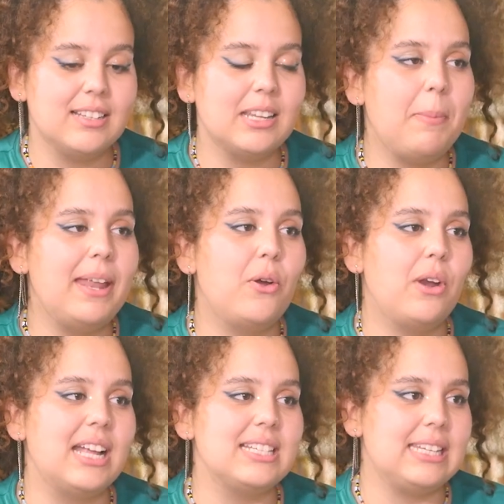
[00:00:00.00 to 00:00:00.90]
Adı da ben
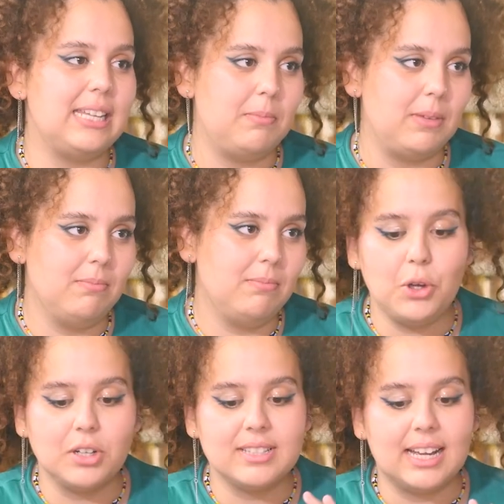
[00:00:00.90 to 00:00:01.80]
öğrenci değil miyim?
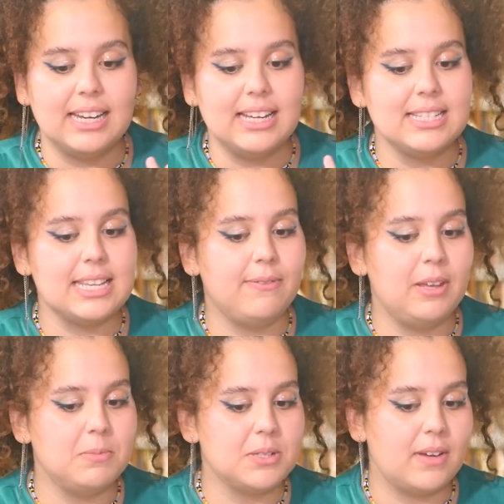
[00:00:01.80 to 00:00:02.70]
Dört tane
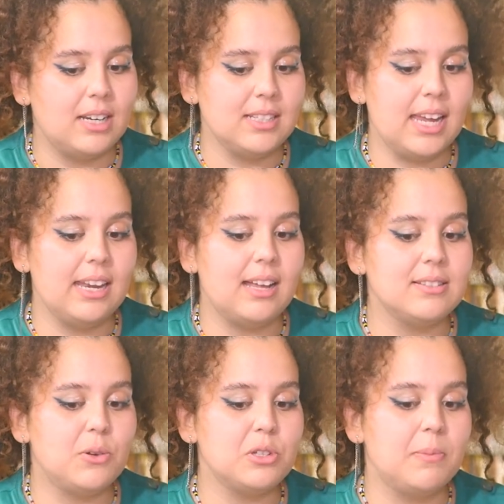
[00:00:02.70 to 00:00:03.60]
seviyemiz var. En
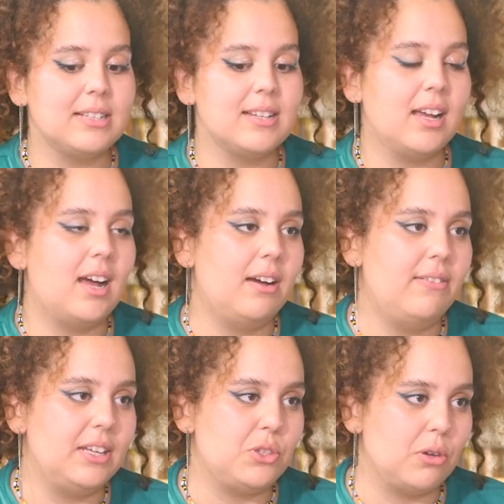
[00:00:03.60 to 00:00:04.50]
alt otomattan
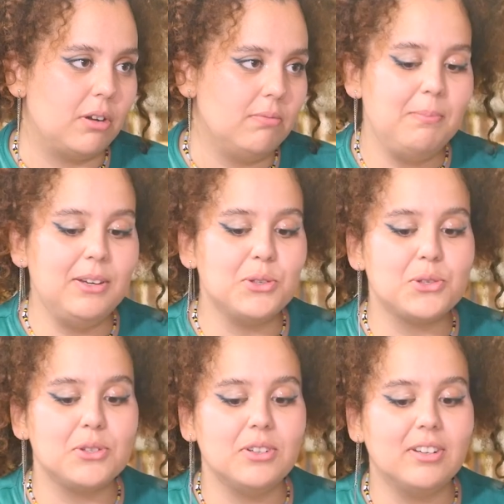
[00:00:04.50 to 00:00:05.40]
kahve içiyorum. Bir
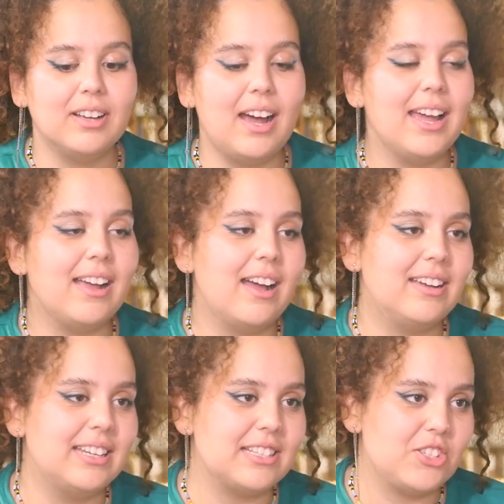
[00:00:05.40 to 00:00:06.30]
üstü
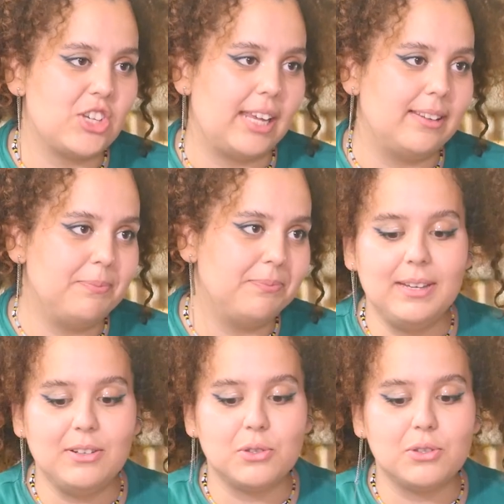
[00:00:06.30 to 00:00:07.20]
KYK kredisi çektim.
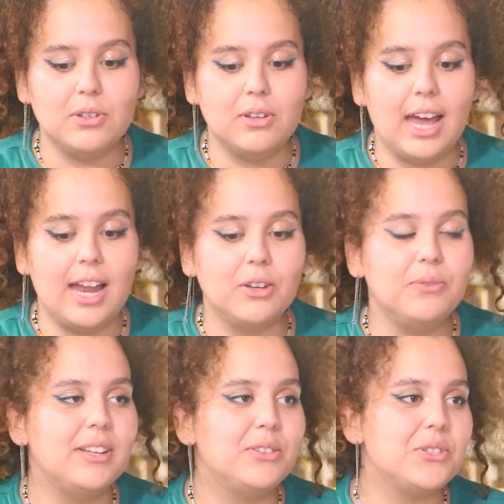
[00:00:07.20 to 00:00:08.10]
Bir üstü her
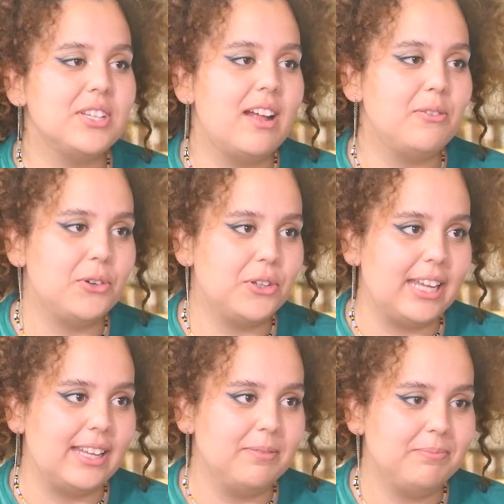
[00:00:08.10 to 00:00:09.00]
gün fettuccine
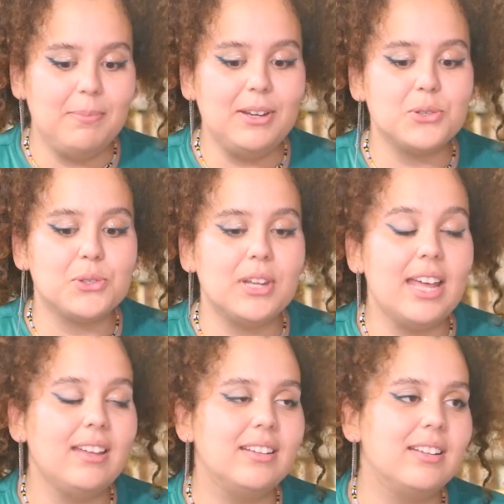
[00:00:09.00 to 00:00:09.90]
alfredo yedim. Bir üstü
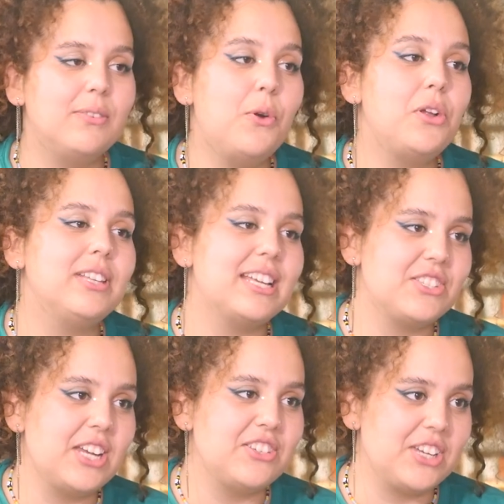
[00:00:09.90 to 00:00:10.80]
de e, World
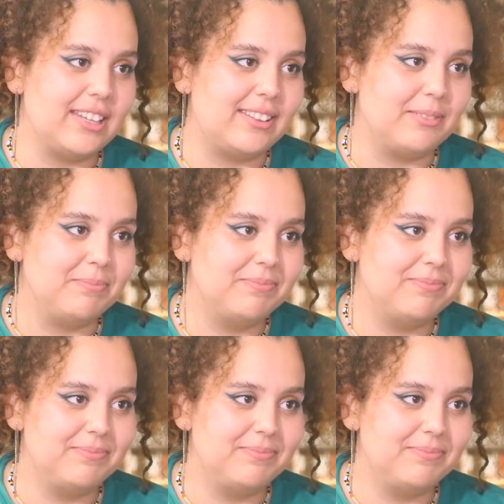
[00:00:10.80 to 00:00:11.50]
Exchange'e gittim.